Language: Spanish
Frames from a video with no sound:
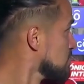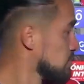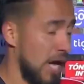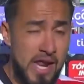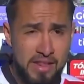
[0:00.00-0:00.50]

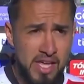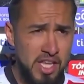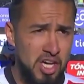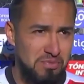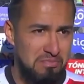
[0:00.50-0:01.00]

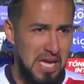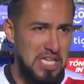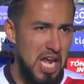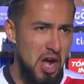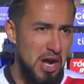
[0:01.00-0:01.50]
ardidos. He
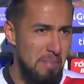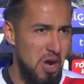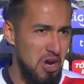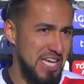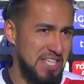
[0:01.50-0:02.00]
salido
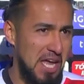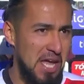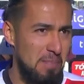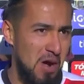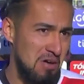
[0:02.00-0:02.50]
campeón con este
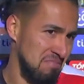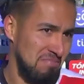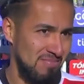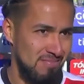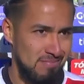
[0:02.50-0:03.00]
equipo.
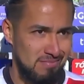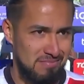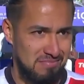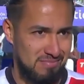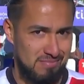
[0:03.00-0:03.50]

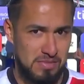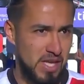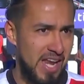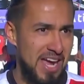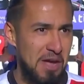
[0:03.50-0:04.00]

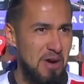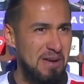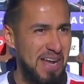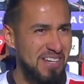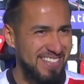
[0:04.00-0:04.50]
Querrán que
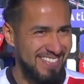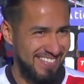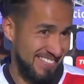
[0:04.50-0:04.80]
vuelva, ¿no?